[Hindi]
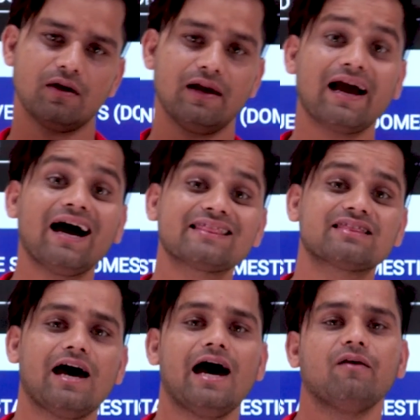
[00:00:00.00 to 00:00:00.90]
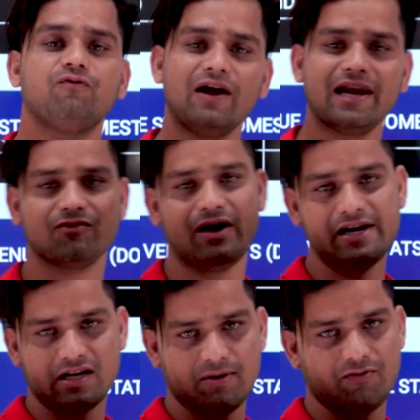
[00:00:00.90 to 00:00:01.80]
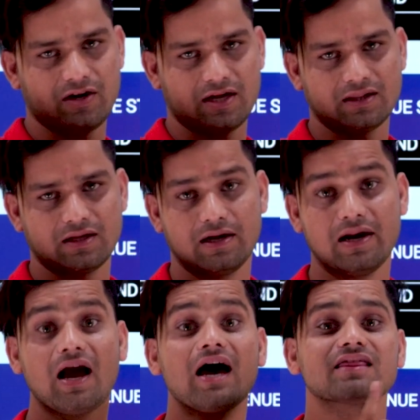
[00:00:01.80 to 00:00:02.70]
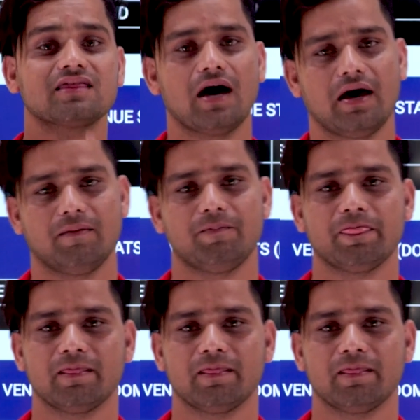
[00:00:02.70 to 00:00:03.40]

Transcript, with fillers: लगातार फील्डिंग वाली टीम ने विन किए थे लगातार